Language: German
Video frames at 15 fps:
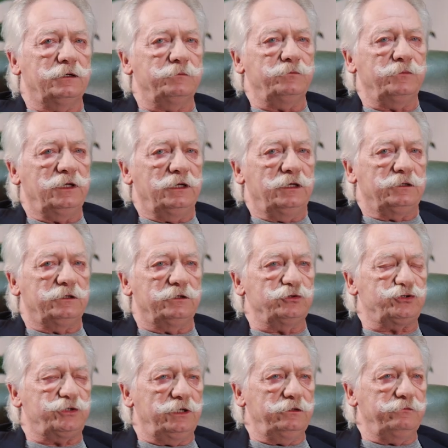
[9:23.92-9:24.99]
ähm, dann
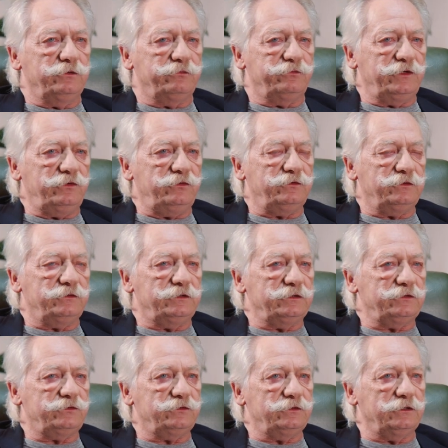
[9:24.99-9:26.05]
stellen wir fest,
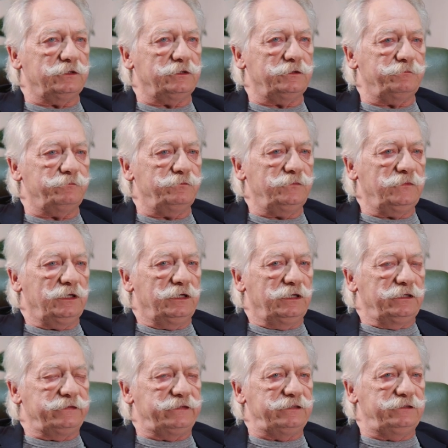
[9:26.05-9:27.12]
dass ähm,
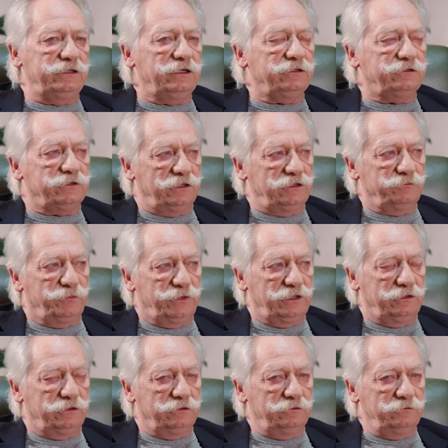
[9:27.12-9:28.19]
die digitalen
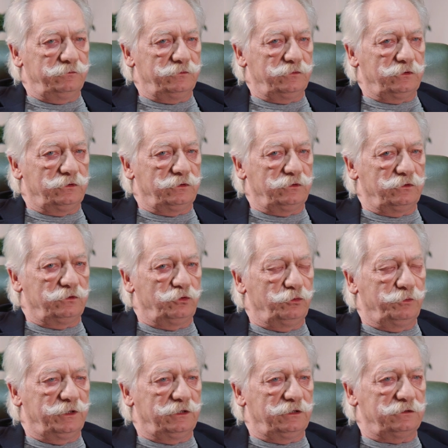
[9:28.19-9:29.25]
Medien
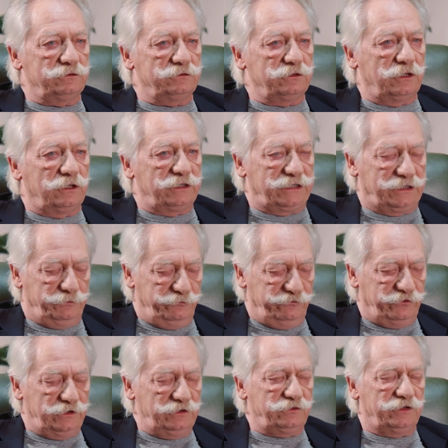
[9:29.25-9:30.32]
über
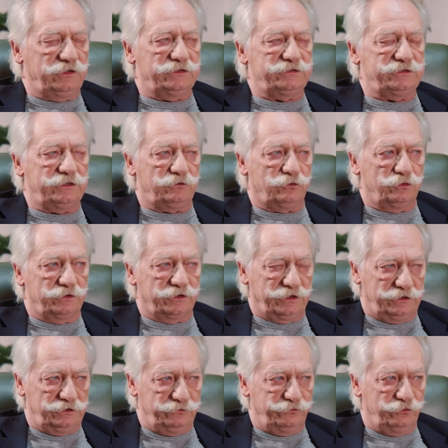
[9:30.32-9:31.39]
ebenfalls eine sehr
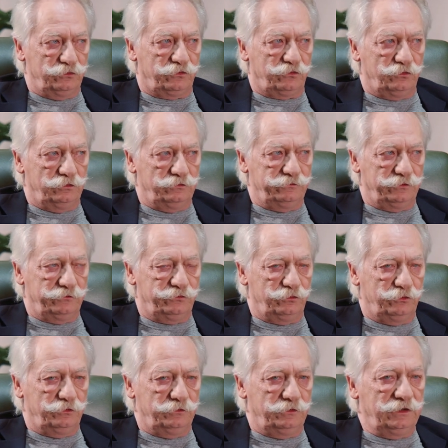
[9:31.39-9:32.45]
konkrete Funktion
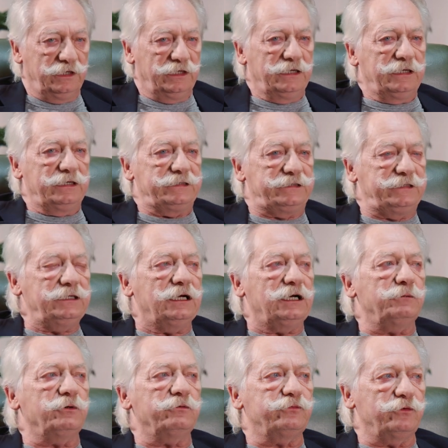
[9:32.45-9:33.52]
verfügen, die
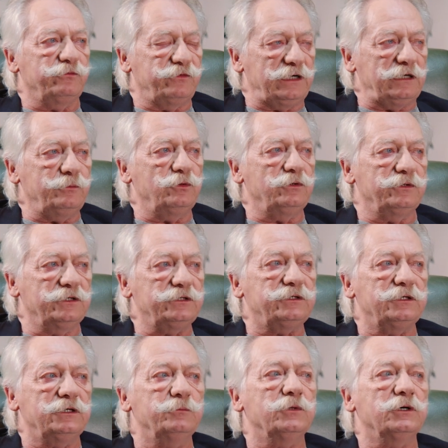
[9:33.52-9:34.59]
aber für Werbung
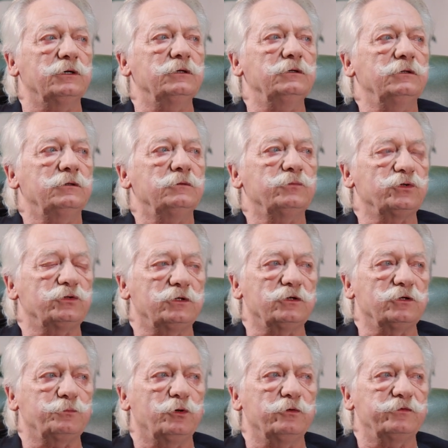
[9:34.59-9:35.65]
nicht immer
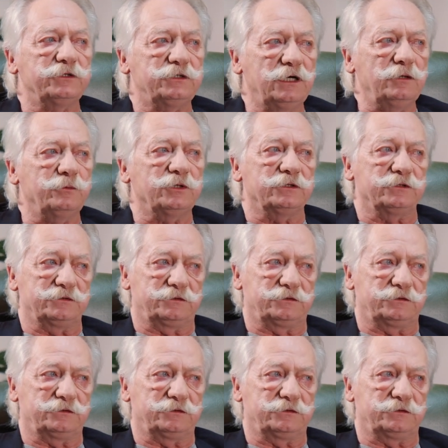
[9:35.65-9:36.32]
besonders profitabel